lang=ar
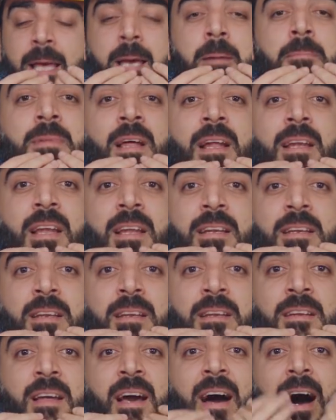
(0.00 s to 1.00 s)
قمنا
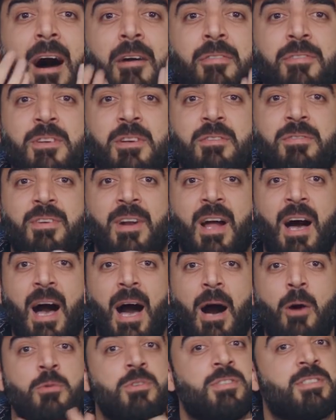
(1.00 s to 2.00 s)
نخاف
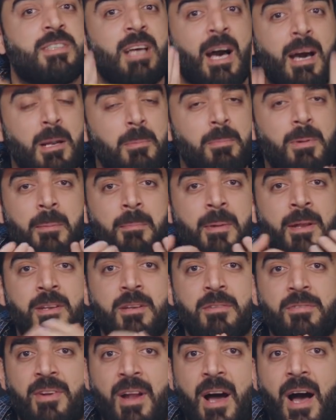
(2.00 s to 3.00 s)
نفرح أو نستغرب لما
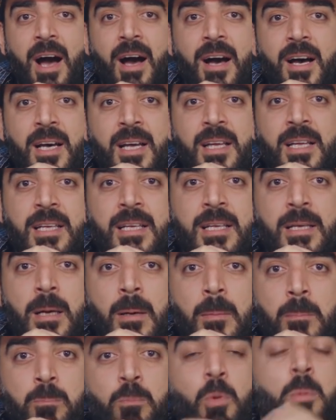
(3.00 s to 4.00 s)
نفرح
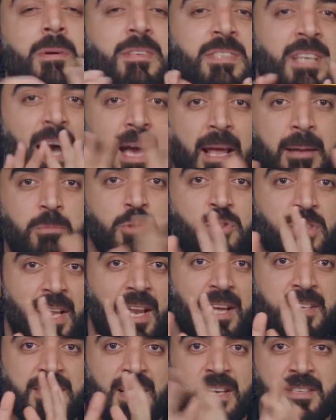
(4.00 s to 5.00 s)
مو بس هاي
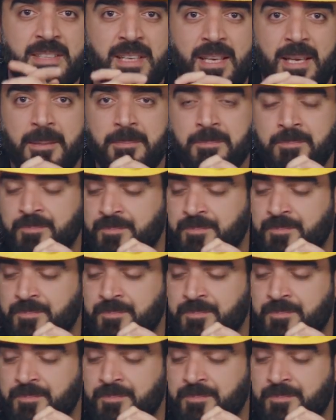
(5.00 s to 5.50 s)
المشكلة أساسية